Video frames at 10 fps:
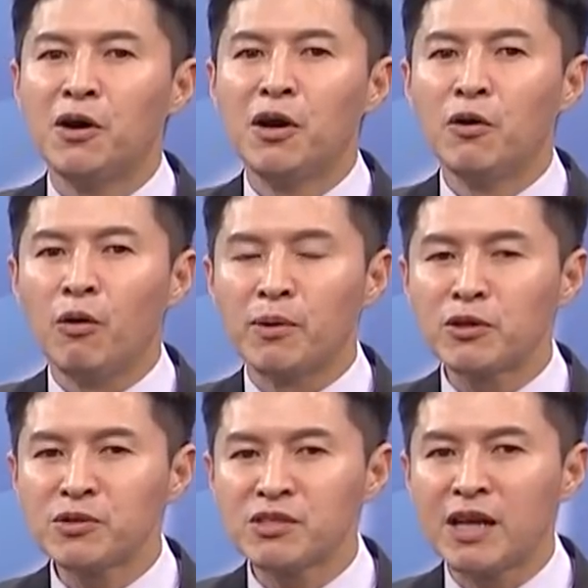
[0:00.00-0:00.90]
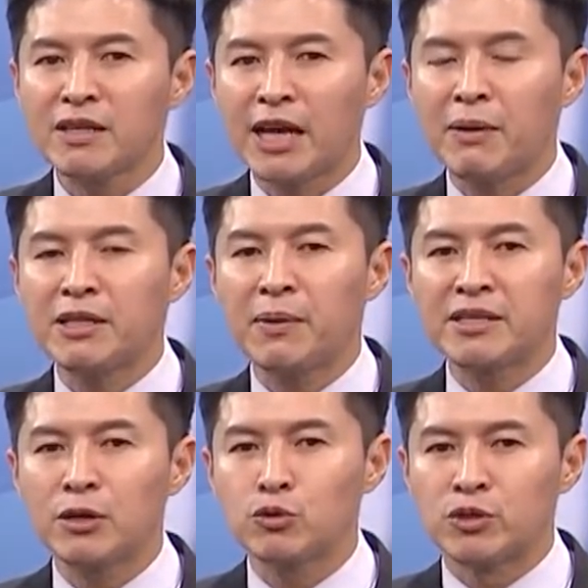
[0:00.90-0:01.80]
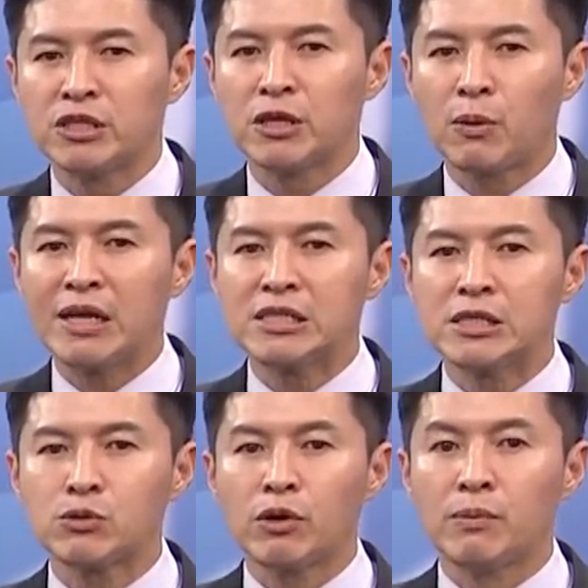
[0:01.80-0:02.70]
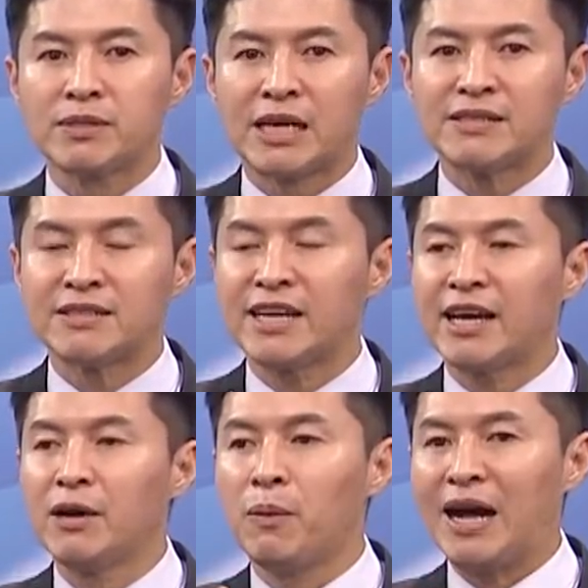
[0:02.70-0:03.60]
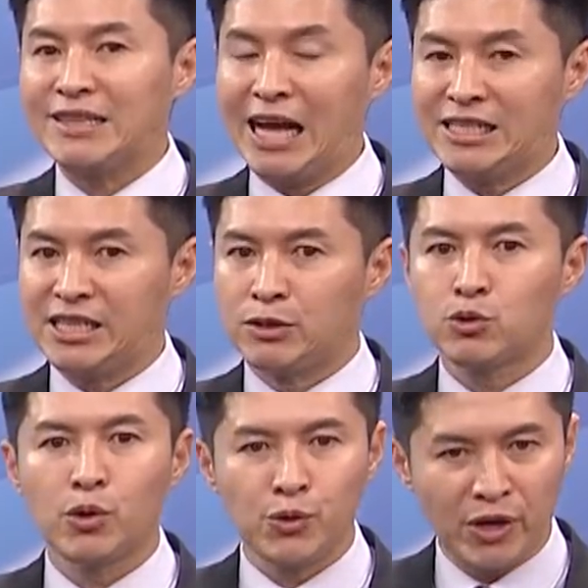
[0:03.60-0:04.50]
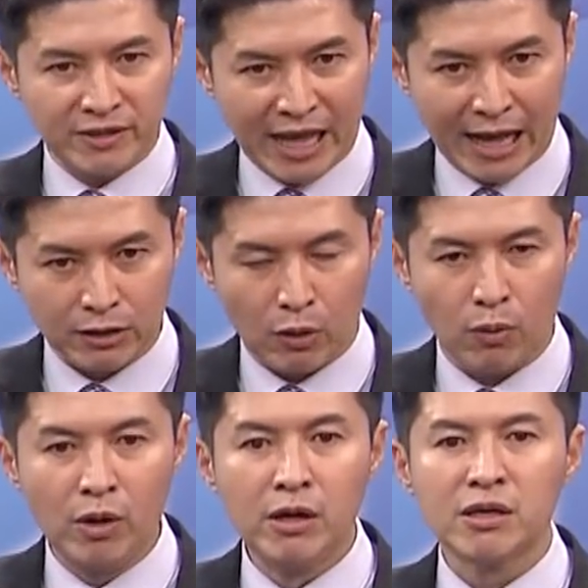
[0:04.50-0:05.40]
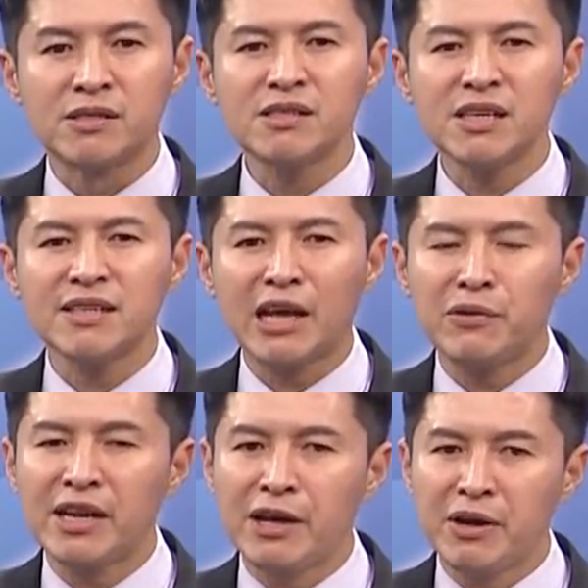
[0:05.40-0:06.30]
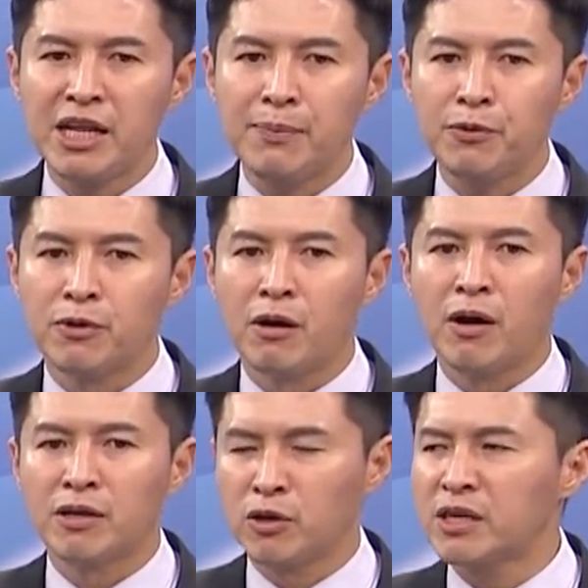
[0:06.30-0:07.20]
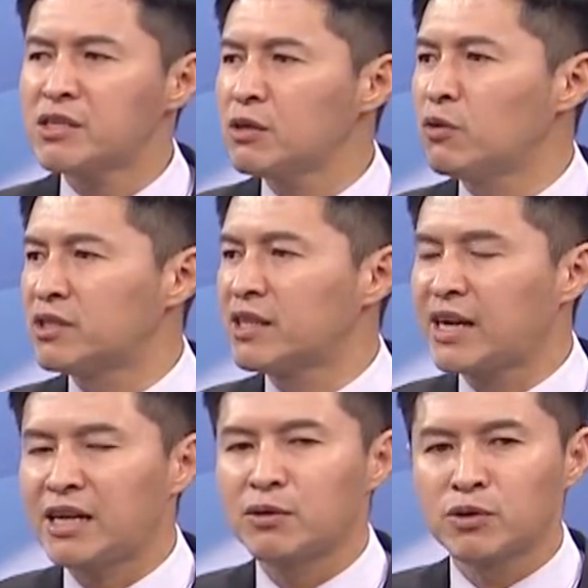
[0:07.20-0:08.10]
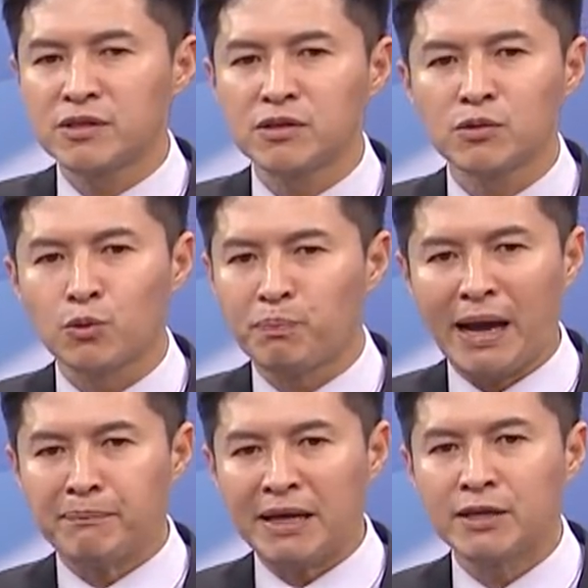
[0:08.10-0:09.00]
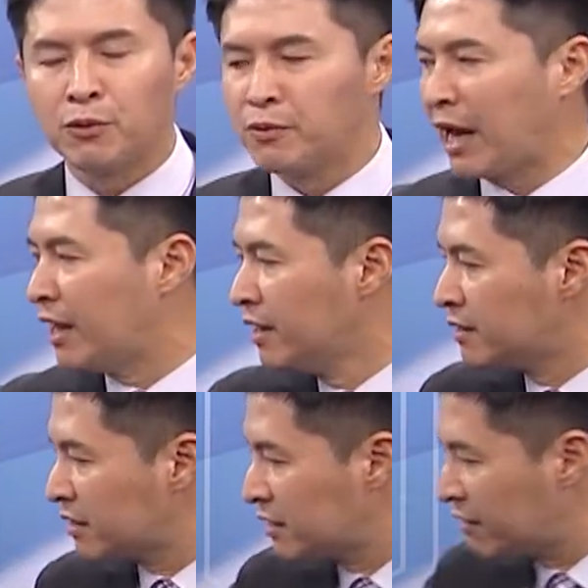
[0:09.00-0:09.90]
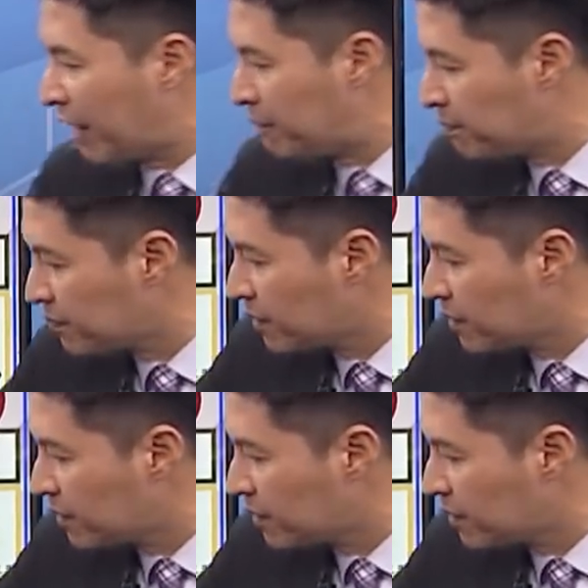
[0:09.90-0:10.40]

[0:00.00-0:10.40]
哦。 我们都知道台湾的外交处境的关系，所以我们常常在花大钱做冤大头。可是现在越来越离谱了哈！有一个新闻我今天看了，我真的是百般的无奈。这个地方，